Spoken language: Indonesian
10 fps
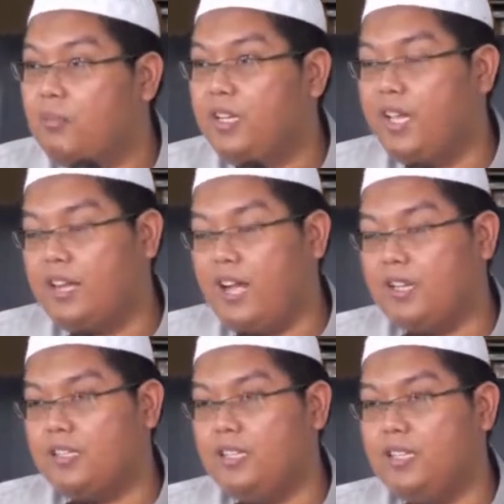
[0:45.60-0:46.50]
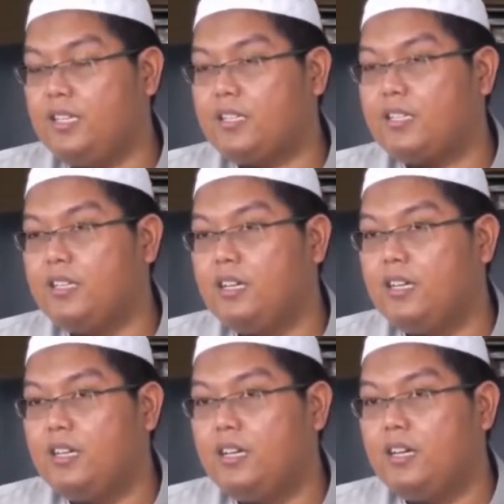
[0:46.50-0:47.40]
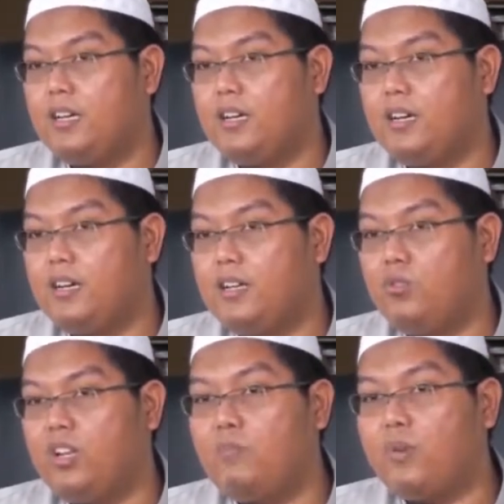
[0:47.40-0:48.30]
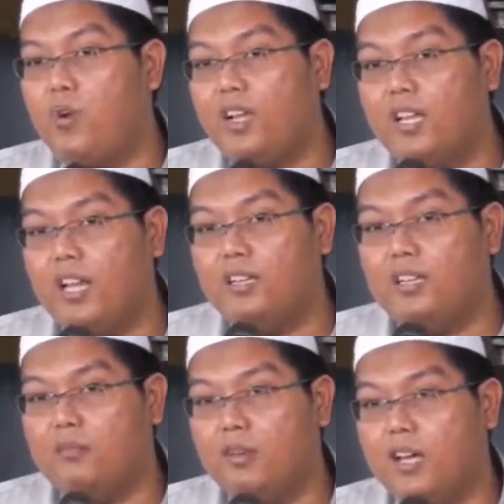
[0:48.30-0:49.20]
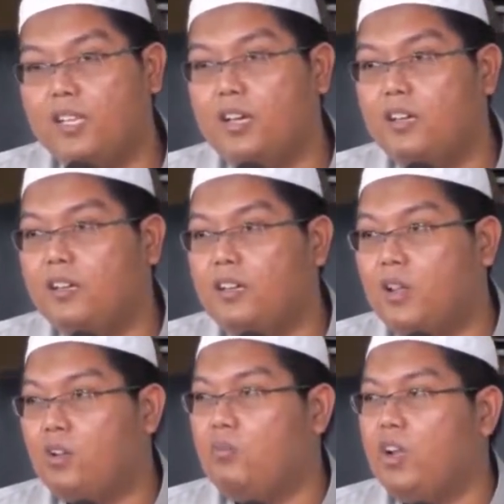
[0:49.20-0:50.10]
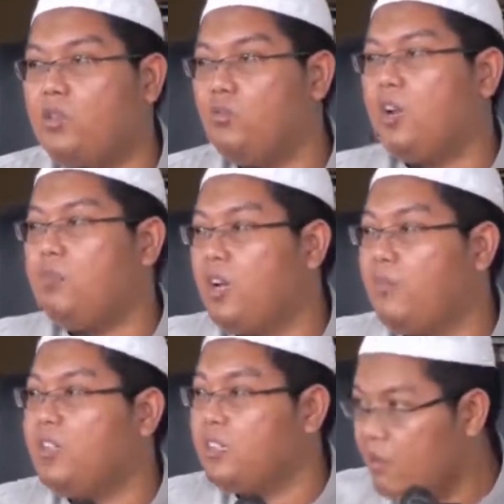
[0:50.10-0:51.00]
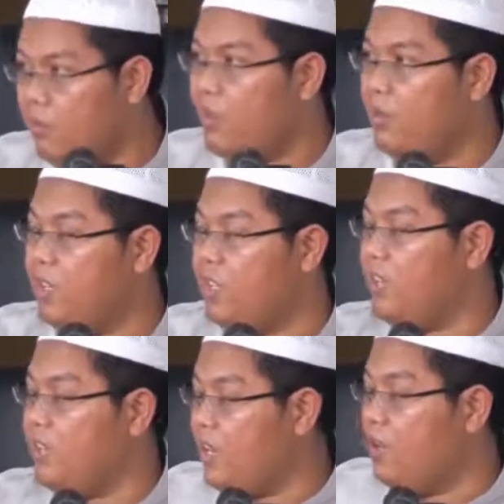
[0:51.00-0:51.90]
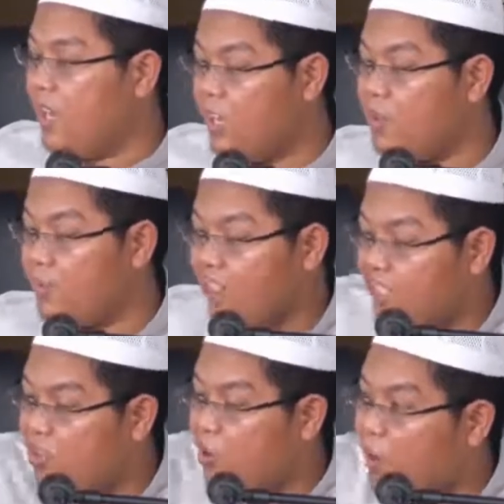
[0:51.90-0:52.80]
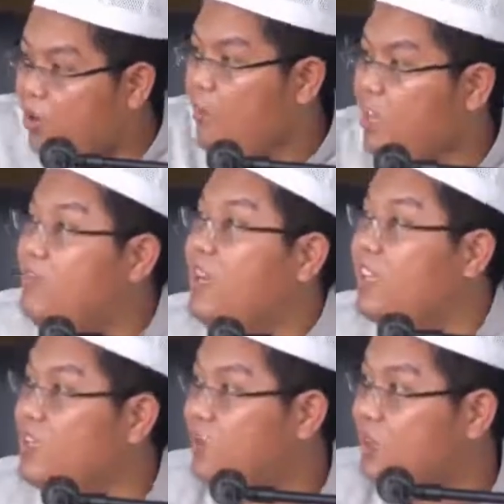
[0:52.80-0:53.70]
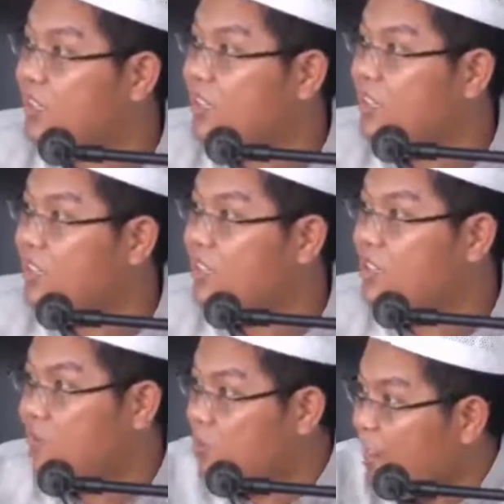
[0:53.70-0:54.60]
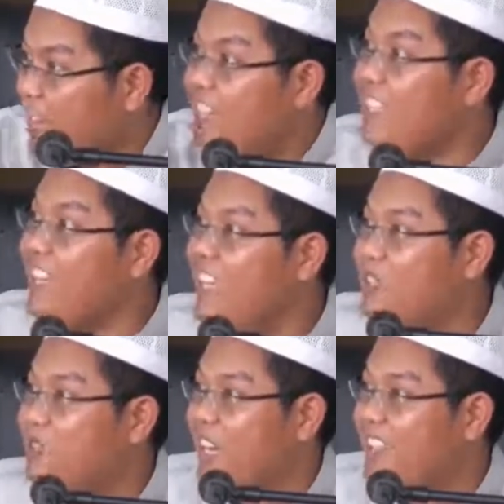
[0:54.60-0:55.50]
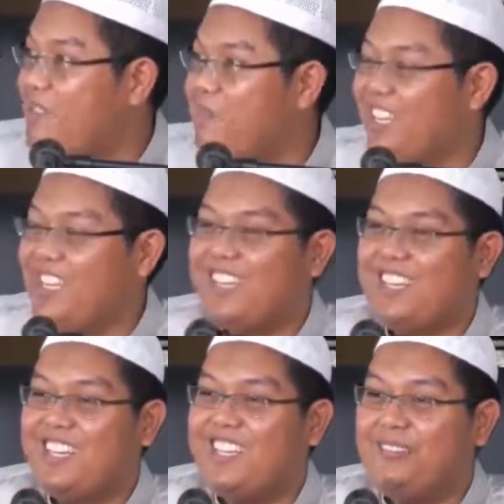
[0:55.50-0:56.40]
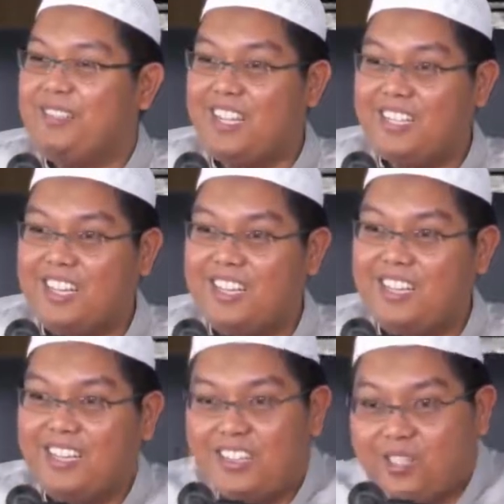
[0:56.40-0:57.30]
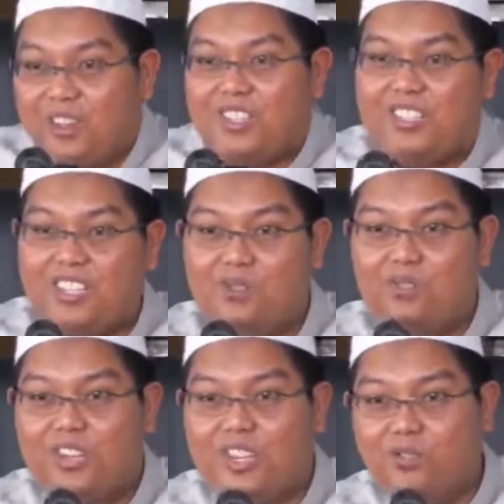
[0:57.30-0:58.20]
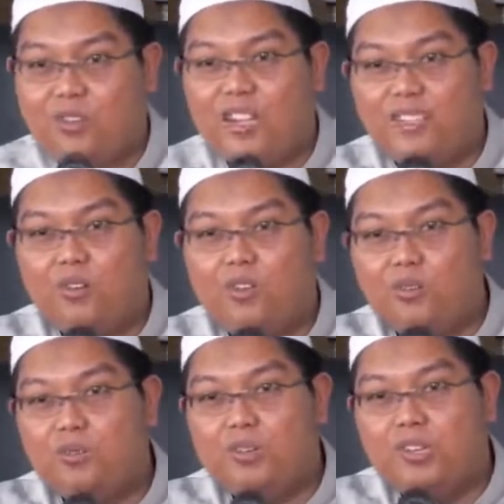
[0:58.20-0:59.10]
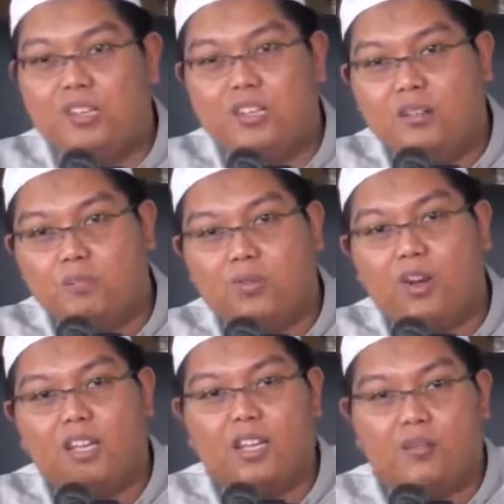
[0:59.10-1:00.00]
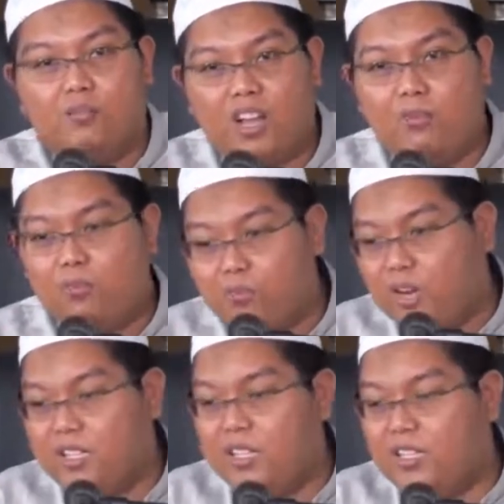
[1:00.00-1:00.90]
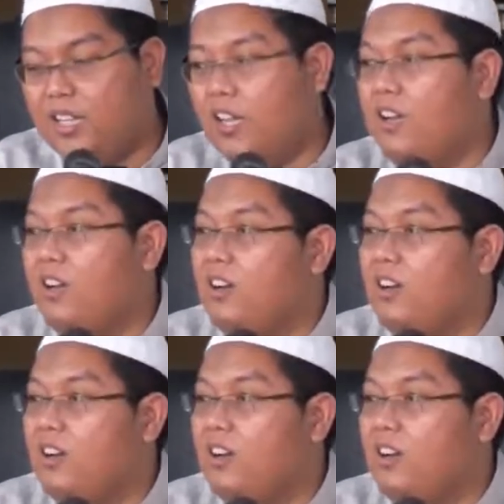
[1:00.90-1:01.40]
Bendera. Jadi uh, itu adalah perwakilan ya. Makanya kalau orang bilang itu kan benda mati, sama benda mati. Ente kalau ada KTP ente dirobek-robek gimana? Ente suka itu perwakilan saya itu KTP. Nah, ya misalnya kan ente juga tersinggung karena itu orang tahu itu perwakilan. Bukan bukannya kita